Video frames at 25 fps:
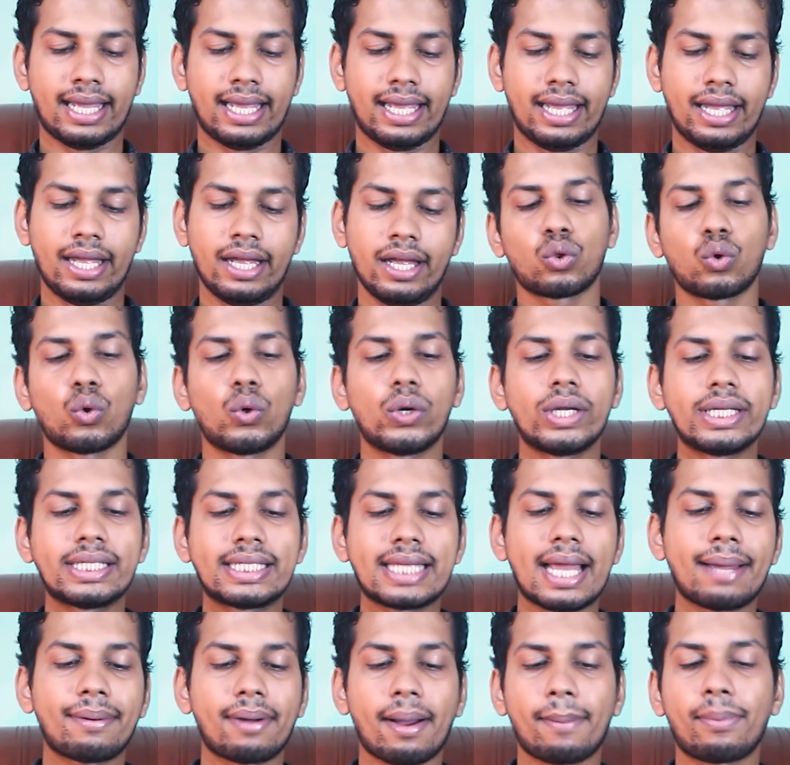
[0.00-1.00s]
हैं तो
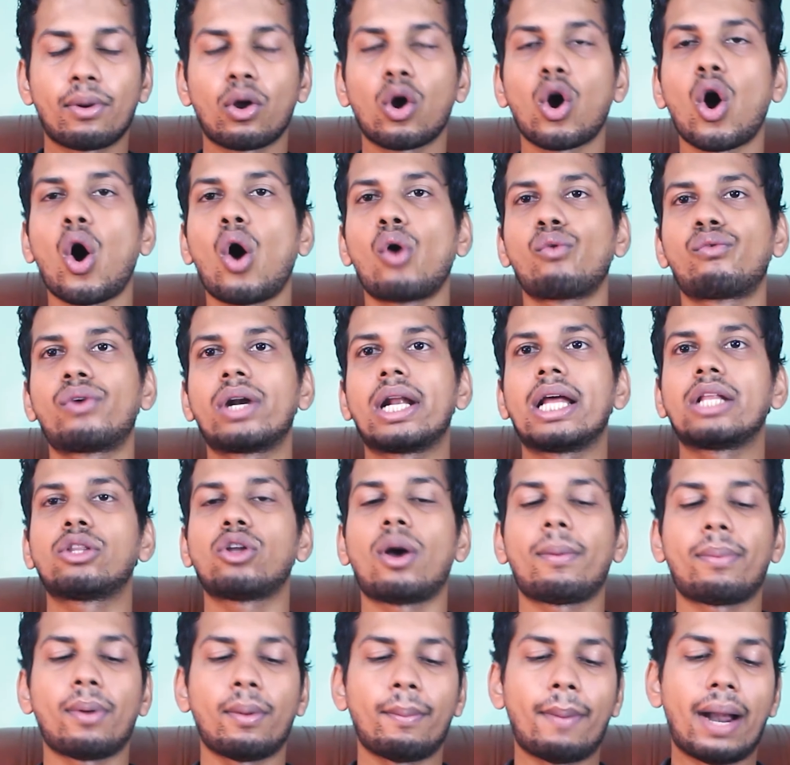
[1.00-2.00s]
इस टाइप का आप लोग का ऑफर है
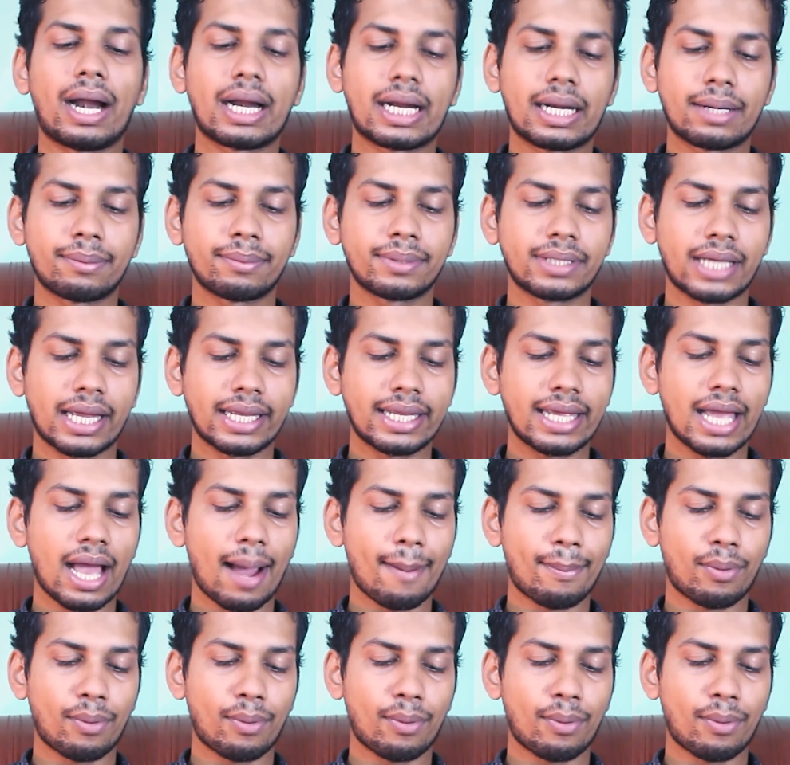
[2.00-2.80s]
तो आप लोग मार्केट में जाइए